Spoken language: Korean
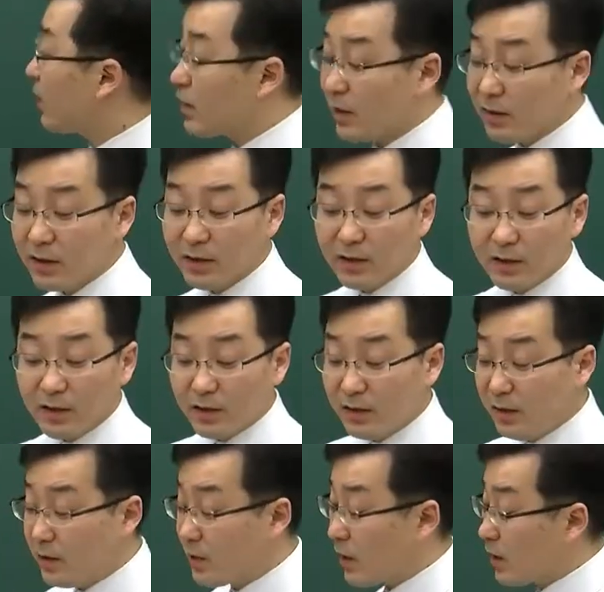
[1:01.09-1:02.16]
그러니까
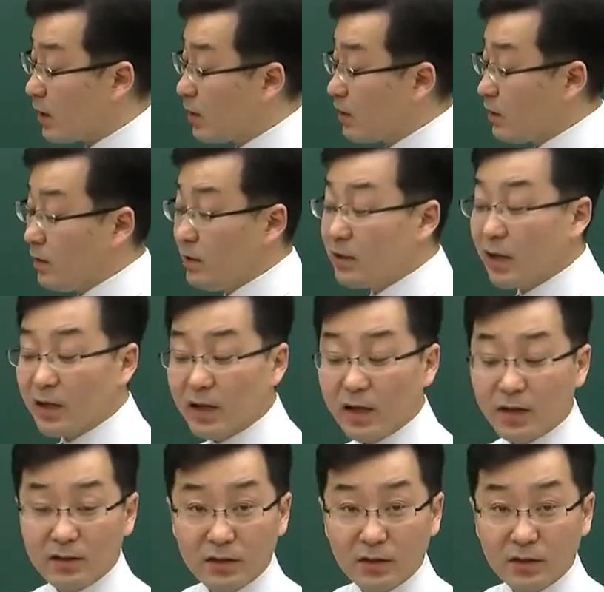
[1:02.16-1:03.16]
이산화, 이산화